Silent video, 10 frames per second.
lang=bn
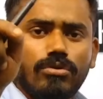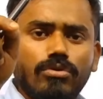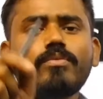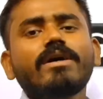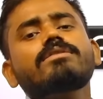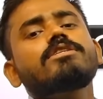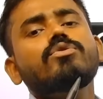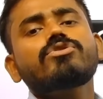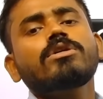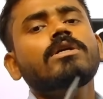তোমার
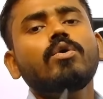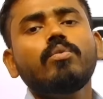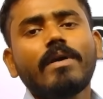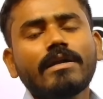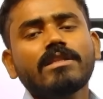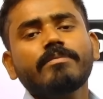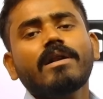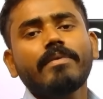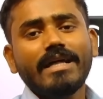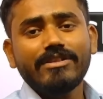সিচুয়েশন কেউ পাল্টাতে
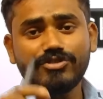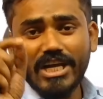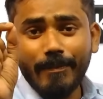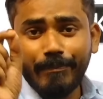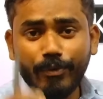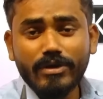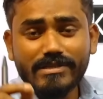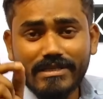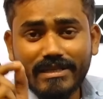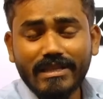পারবে না যে
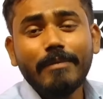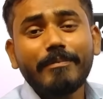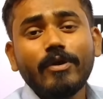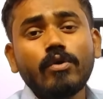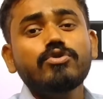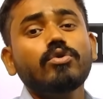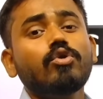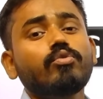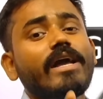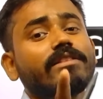পরিস্থিতি থেকে বেরোনোর জন্য
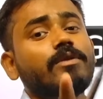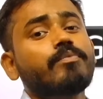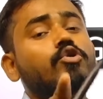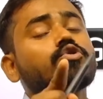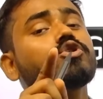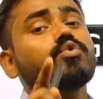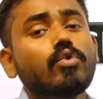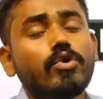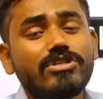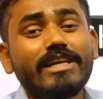তুমি একদিন পড়াশোনা শুরু
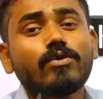করেছিলে এই